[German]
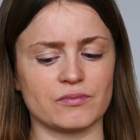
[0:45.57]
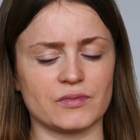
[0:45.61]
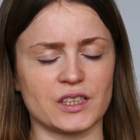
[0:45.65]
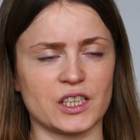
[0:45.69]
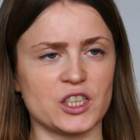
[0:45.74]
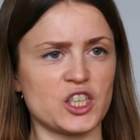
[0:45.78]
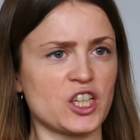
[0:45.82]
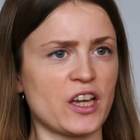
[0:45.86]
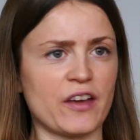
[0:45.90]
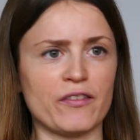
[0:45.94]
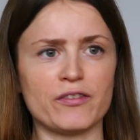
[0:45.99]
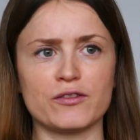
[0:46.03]

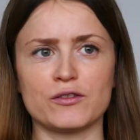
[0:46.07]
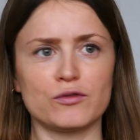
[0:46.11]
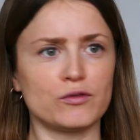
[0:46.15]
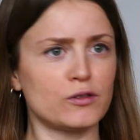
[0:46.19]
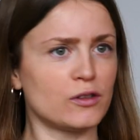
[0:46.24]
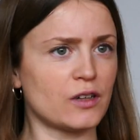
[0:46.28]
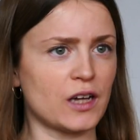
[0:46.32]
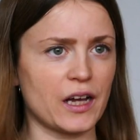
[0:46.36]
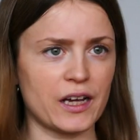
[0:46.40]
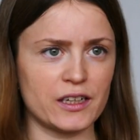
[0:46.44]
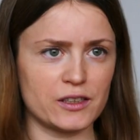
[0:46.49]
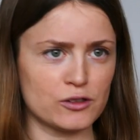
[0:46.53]

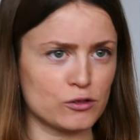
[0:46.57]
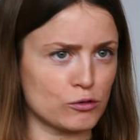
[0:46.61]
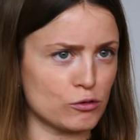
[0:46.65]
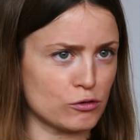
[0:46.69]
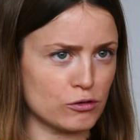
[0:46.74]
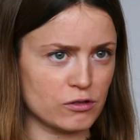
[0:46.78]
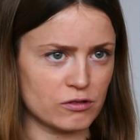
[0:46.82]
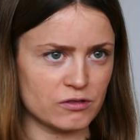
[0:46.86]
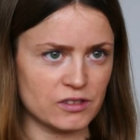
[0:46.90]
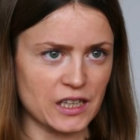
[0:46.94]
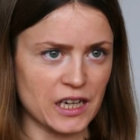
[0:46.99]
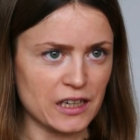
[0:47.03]
Geschäftsführer eines
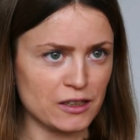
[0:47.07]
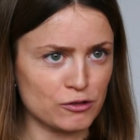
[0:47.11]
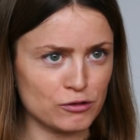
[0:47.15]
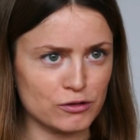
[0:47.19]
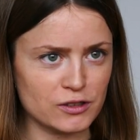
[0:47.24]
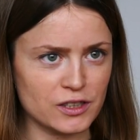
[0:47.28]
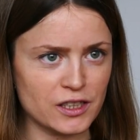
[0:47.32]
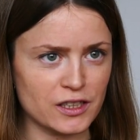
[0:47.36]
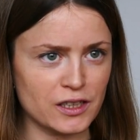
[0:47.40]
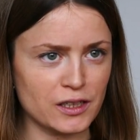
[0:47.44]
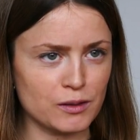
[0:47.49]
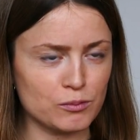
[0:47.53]
großen
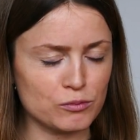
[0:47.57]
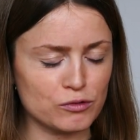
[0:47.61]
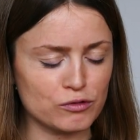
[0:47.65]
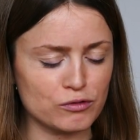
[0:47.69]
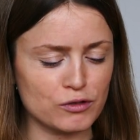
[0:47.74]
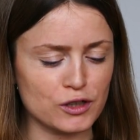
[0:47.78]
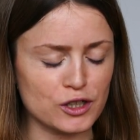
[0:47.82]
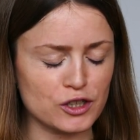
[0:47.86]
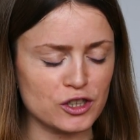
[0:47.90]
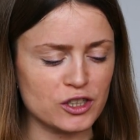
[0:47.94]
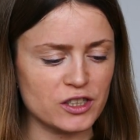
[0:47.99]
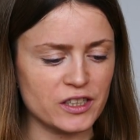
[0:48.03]
DAX-Unternehmens
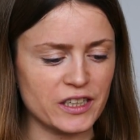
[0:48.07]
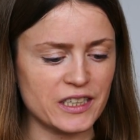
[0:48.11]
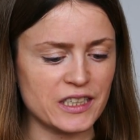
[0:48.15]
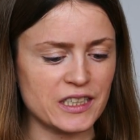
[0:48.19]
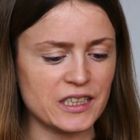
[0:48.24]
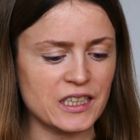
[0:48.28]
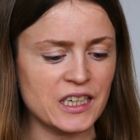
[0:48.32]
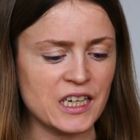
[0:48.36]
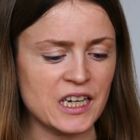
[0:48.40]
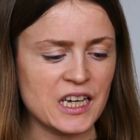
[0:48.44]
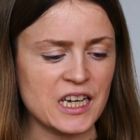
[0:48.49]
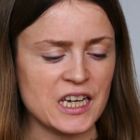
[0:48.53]

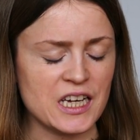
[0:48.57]
vorstellen,